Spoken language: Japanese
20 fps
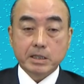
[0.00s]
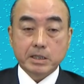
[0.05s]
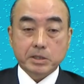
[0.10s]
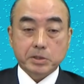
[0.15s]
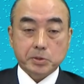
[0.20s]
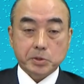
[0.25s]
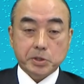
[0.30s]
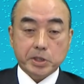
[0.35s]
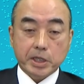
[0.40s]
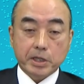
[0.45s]

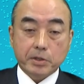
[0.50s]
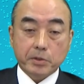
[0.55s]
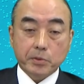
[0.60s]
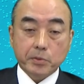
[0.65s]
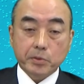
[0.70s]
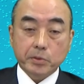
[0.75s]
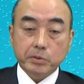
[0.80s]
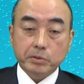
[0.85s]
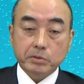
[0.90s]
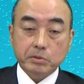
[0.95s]
そして両
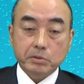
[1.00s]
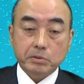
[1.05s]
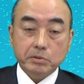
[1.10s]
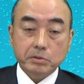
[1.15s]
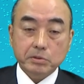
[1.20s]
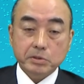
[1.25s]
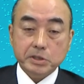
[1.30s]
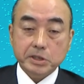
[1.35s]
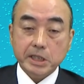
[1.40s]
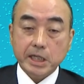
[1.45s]
方
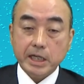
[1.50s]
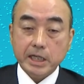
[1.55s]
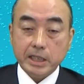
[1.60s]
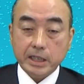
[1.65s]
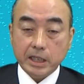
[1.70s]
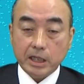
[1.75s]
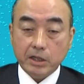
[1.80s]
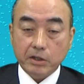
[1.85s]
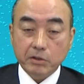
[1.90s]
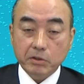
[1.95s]
の支配
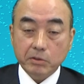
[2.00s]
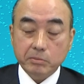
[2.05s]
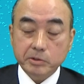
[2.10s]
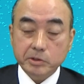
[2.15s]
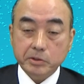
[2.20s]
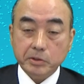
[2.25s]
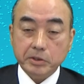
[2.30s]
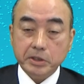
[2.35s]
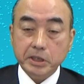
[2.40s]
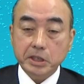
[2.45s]
が及ぶ
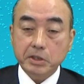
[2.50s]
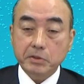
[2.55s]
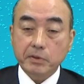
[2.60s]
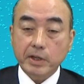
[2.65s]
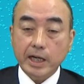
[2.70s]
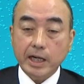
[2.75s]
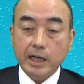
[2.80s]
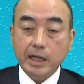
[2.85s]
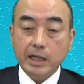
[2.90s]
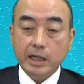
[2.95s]
時に
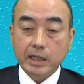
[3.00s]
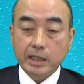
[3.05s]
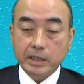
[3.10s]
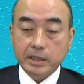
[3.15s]
は